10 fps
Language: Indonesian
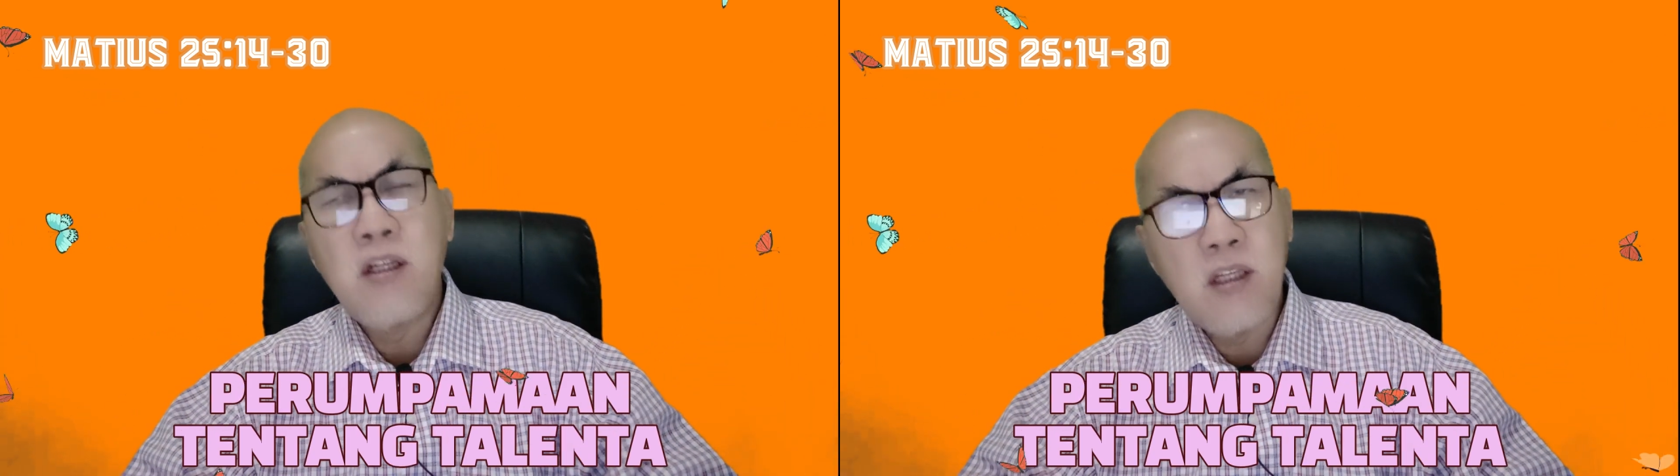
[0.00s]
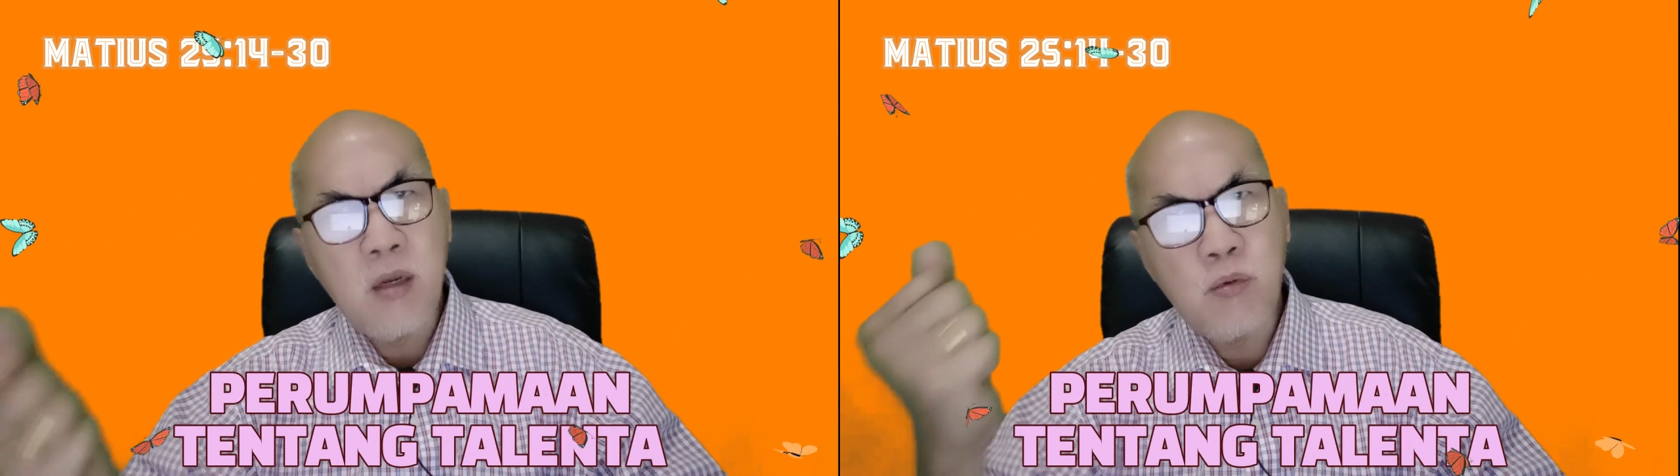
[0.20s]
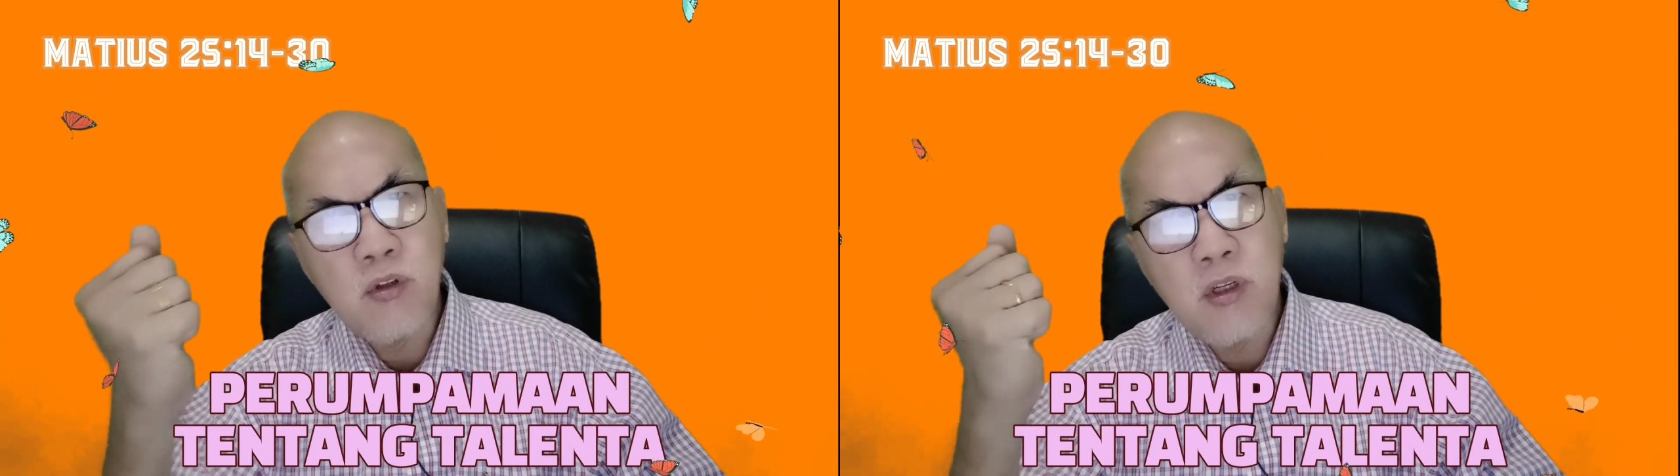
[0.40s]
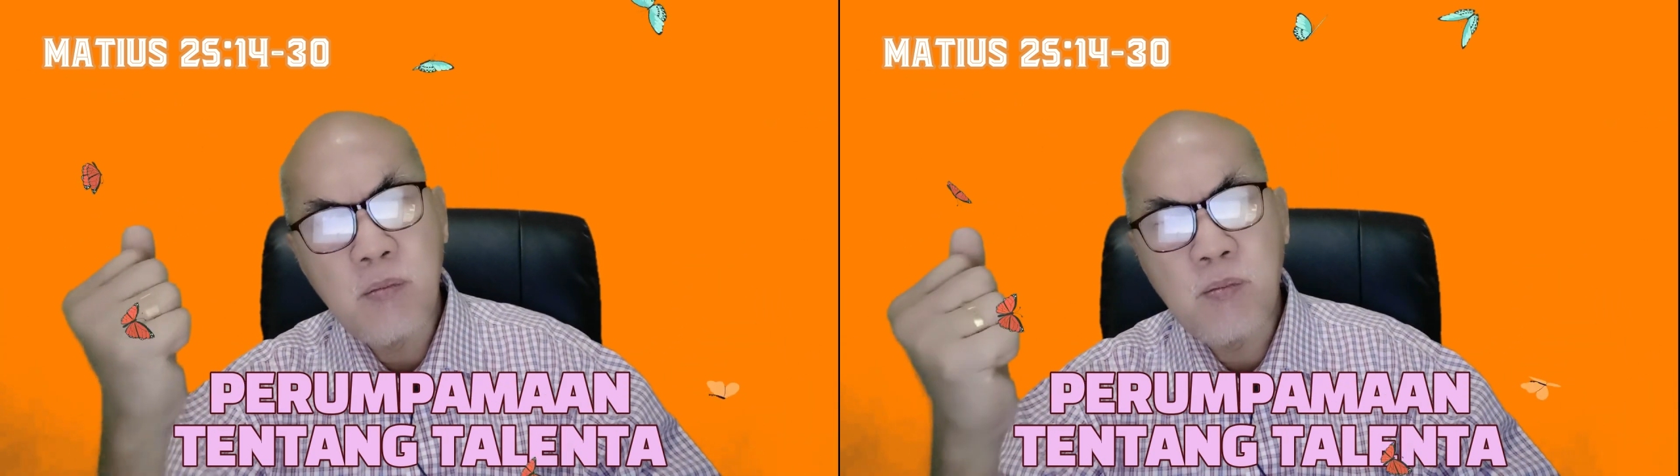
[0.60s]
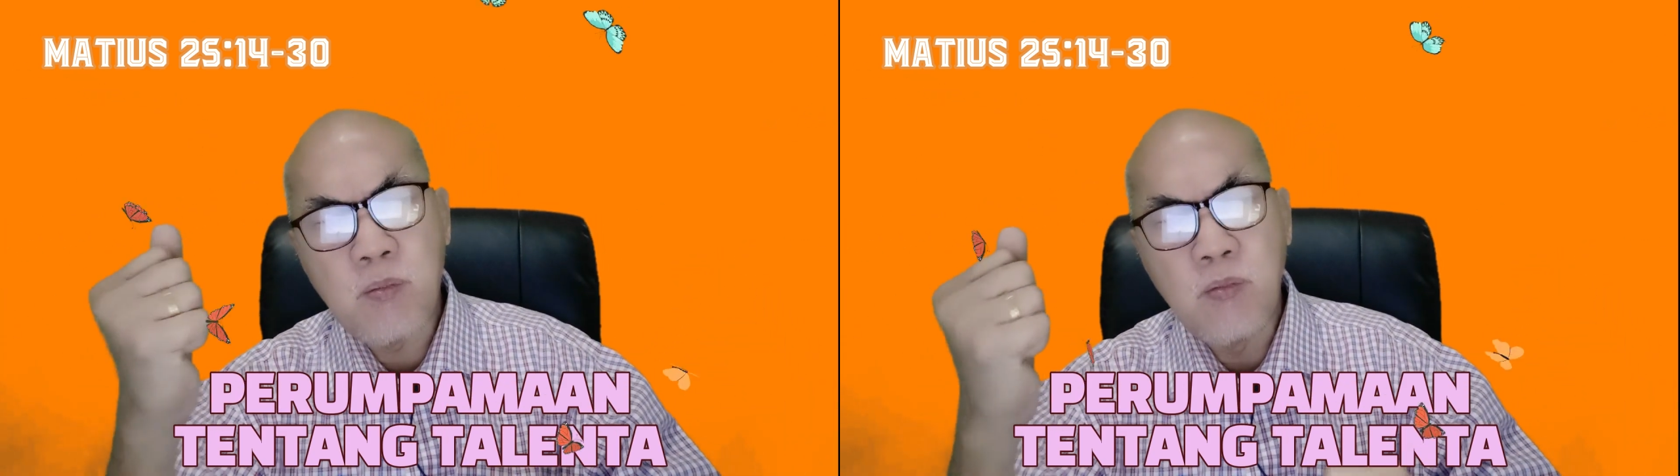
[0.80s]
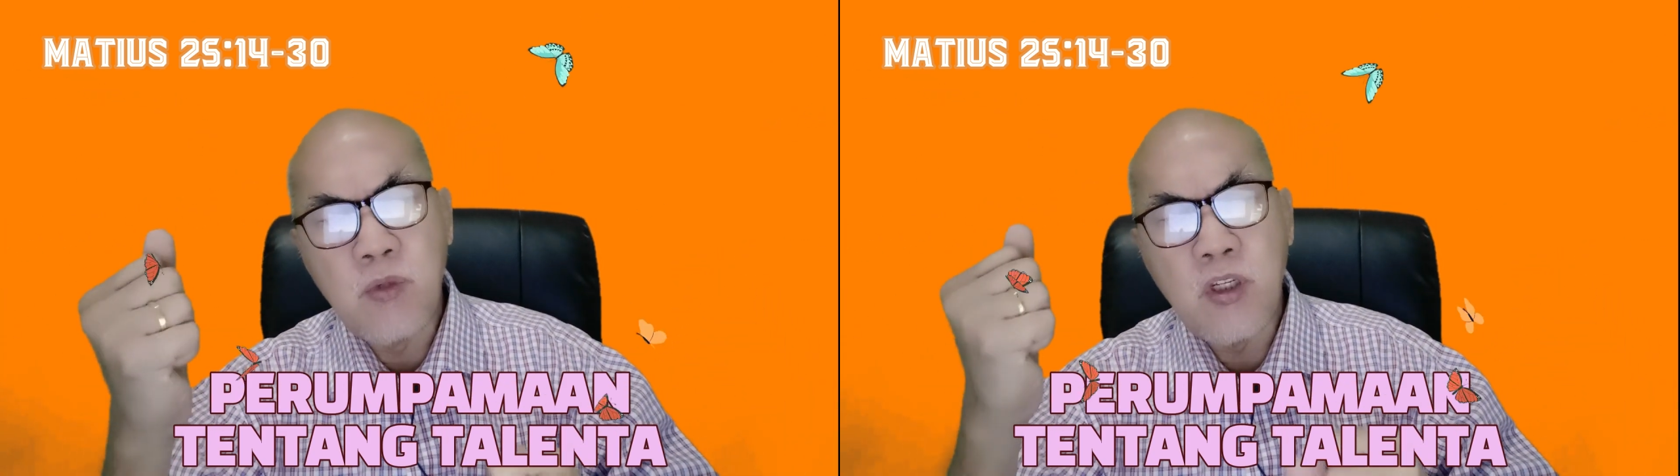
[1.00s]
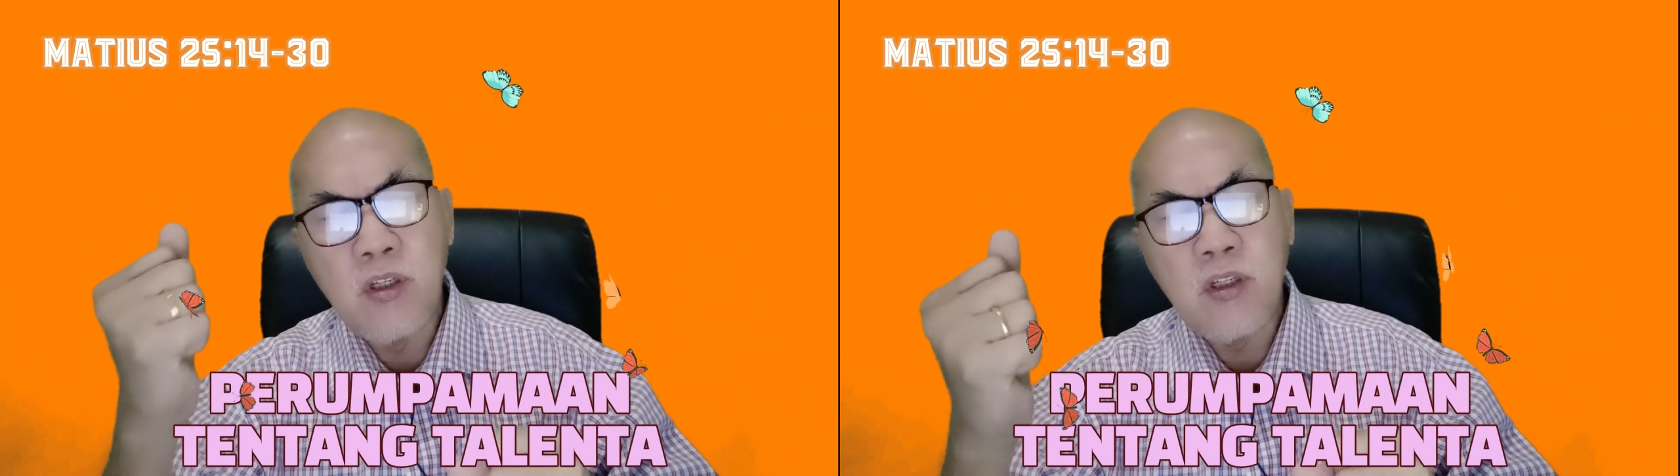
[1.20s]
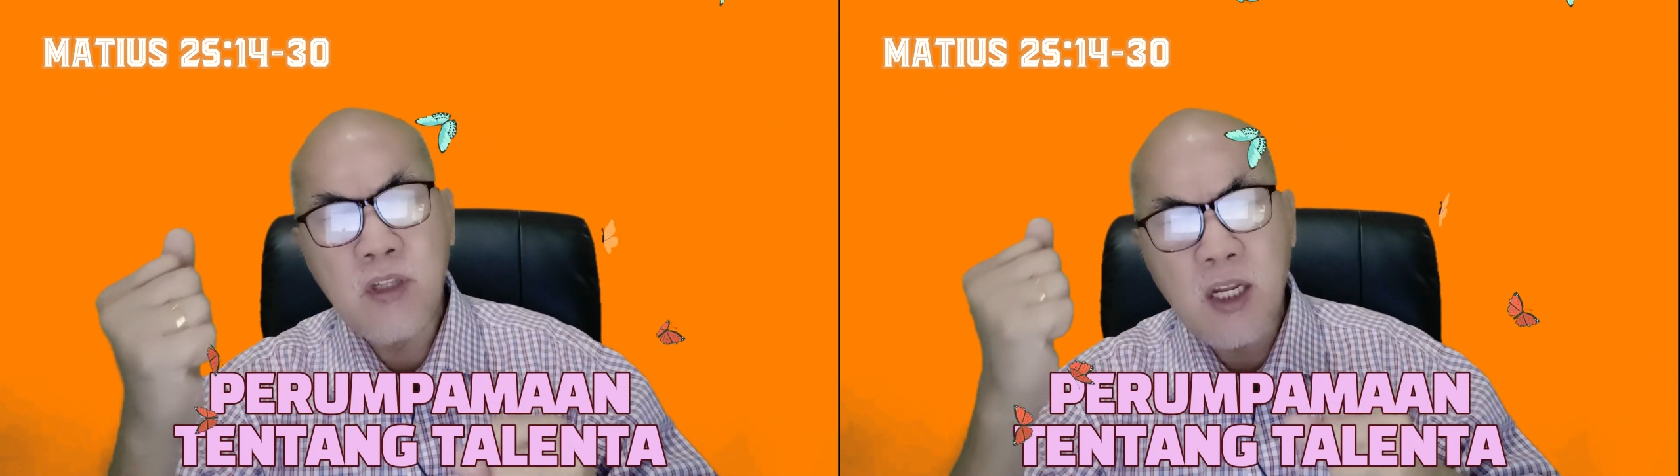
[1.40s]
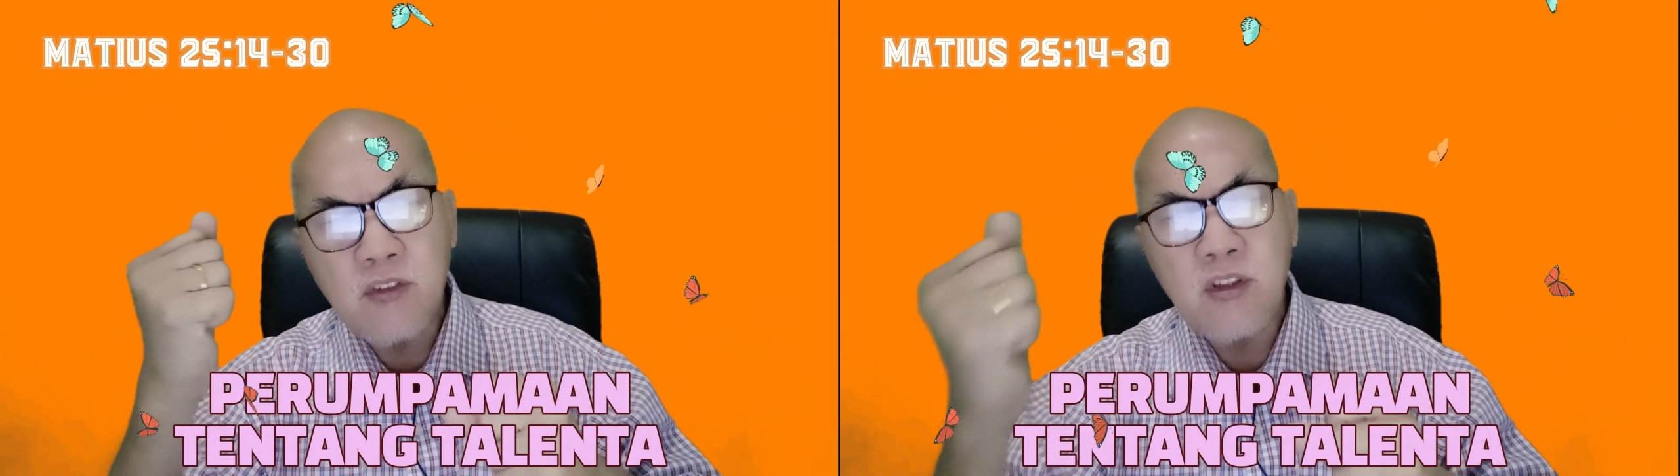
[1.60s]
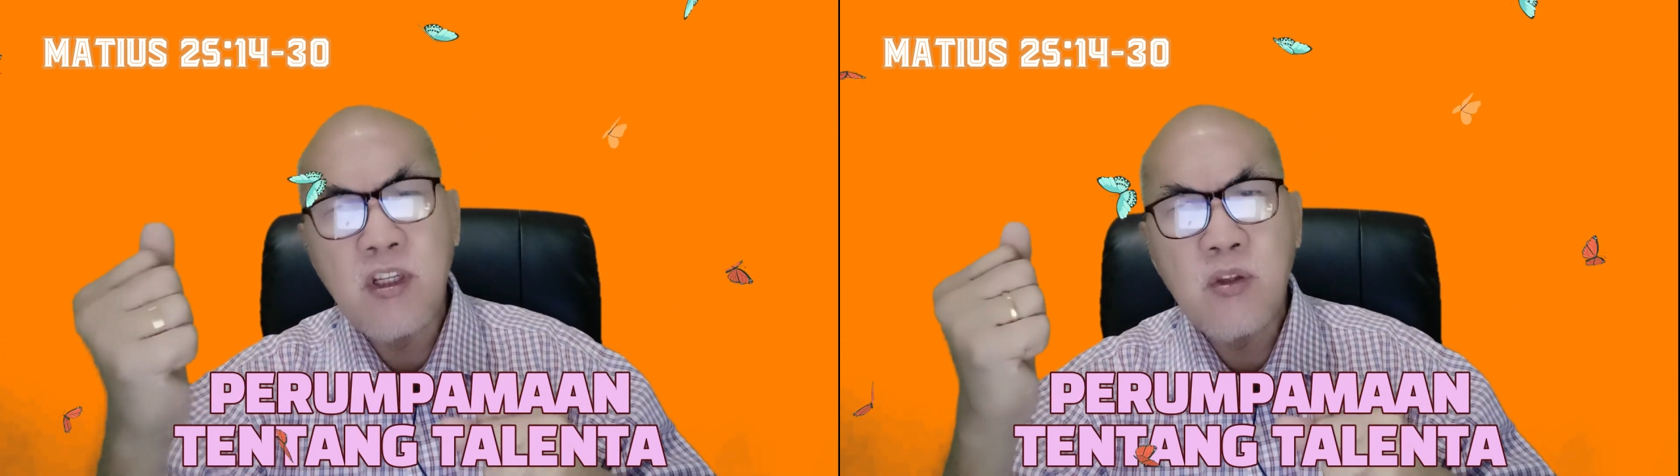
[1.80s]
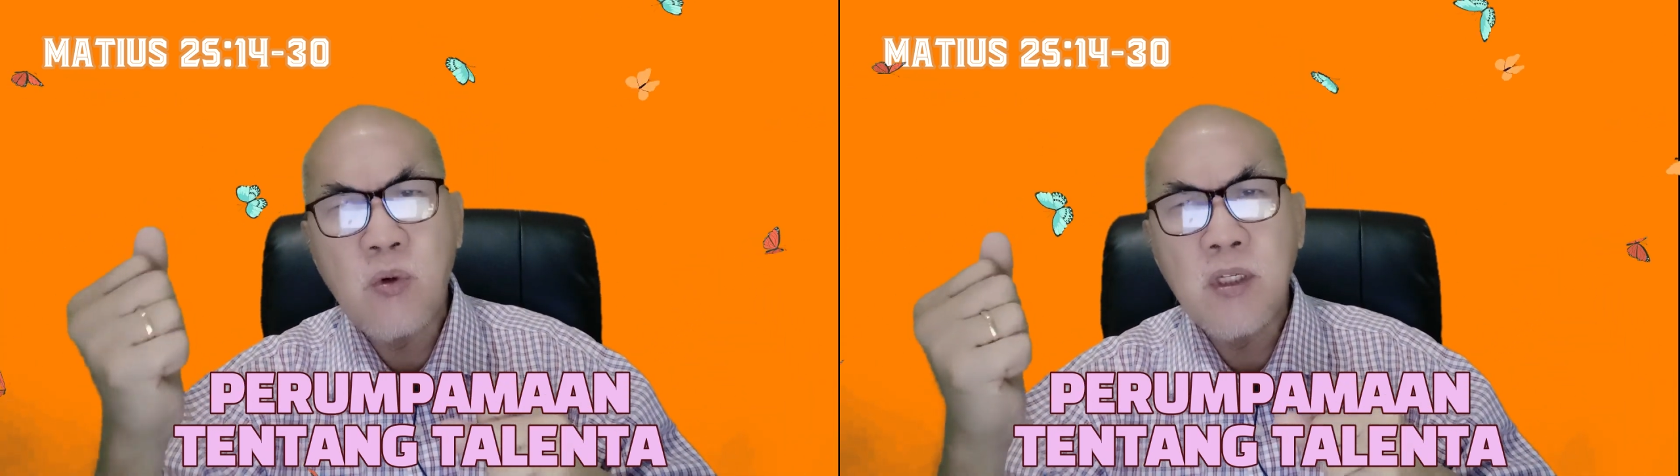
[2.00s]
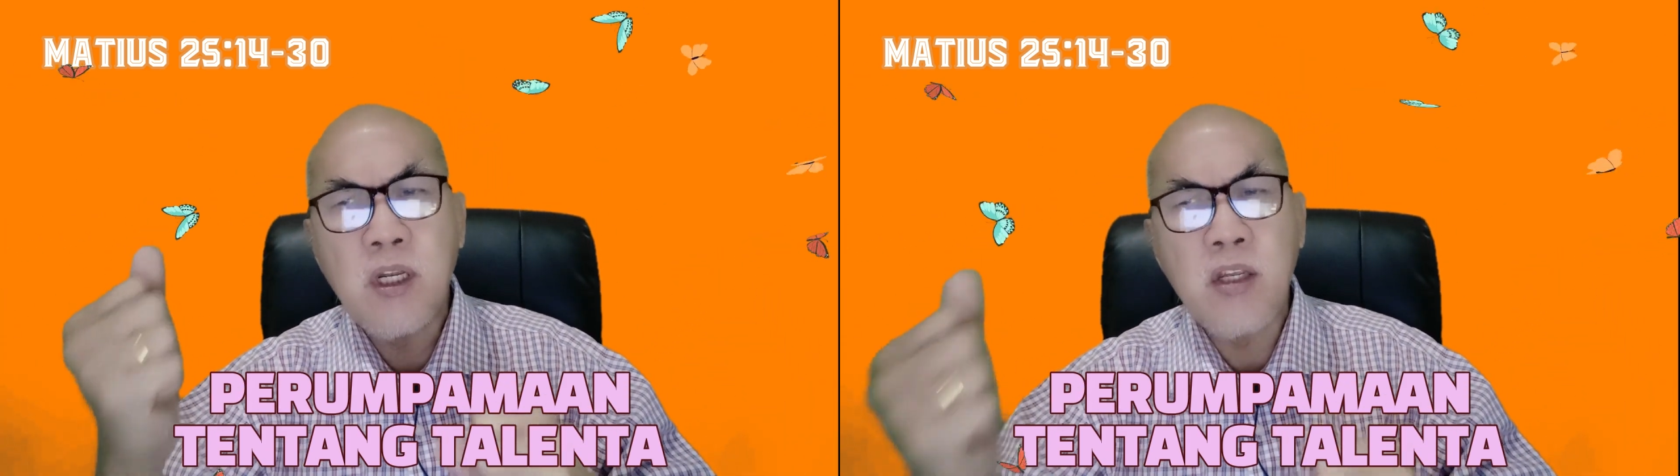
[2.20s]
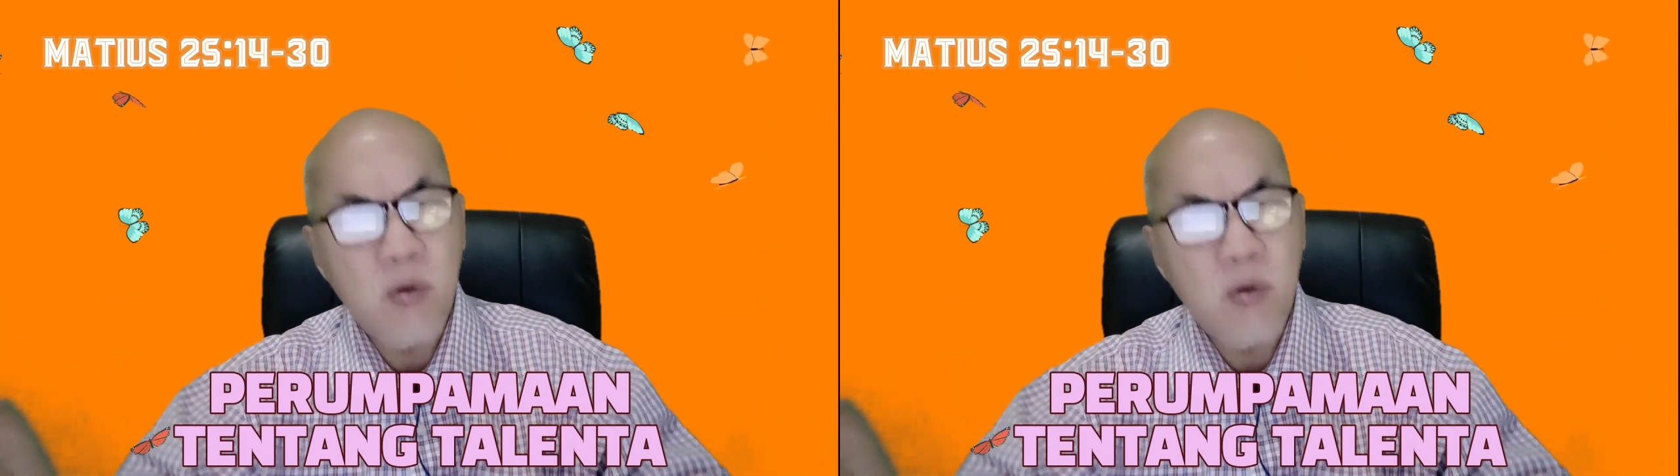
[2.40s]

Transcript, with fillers: dia pun di, di, dikasihi tuannya.